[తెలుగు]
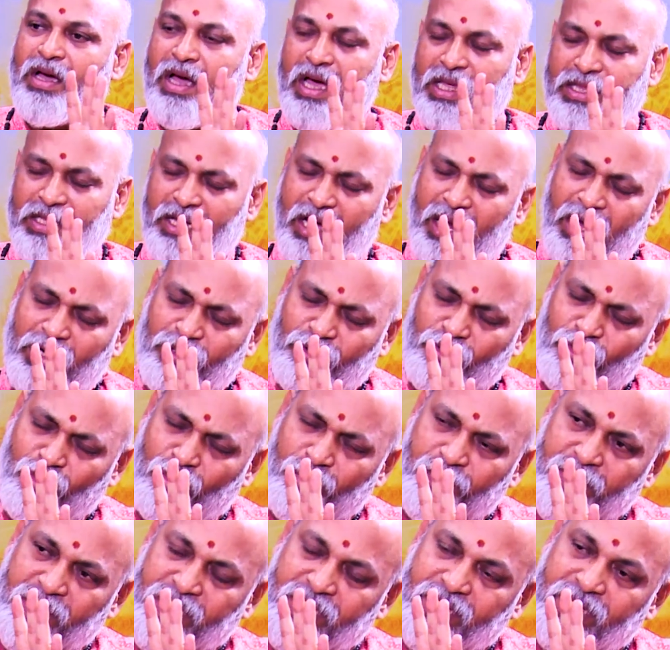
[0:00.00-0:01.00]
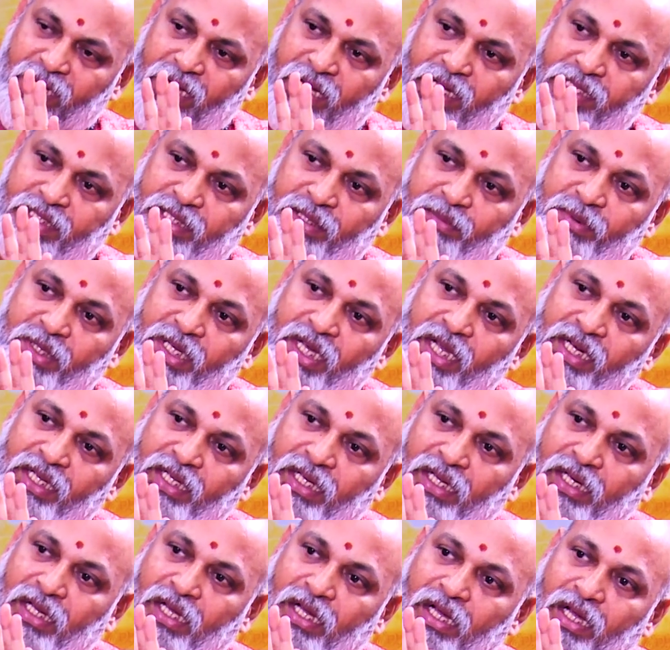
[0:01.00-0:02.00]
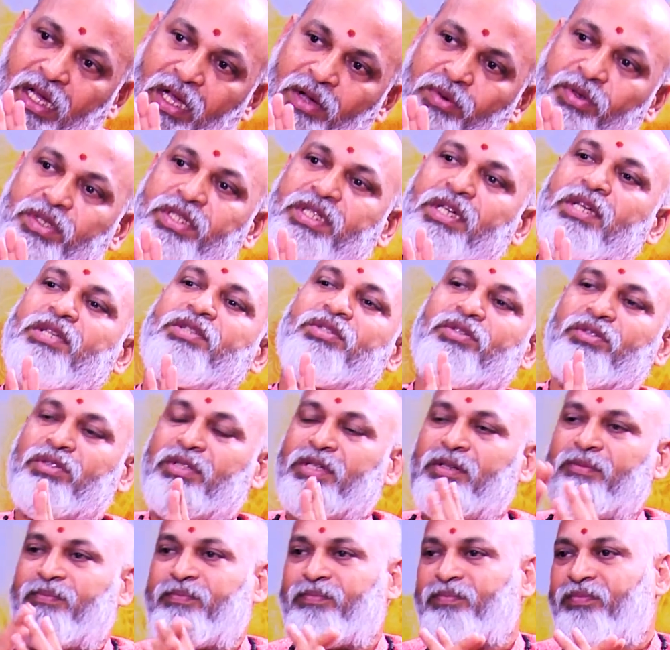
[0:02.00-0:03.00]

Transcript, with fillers: అది ఆటోమేటిక్గా ఆ సమయానికి అలా వచ్చేస్తుంది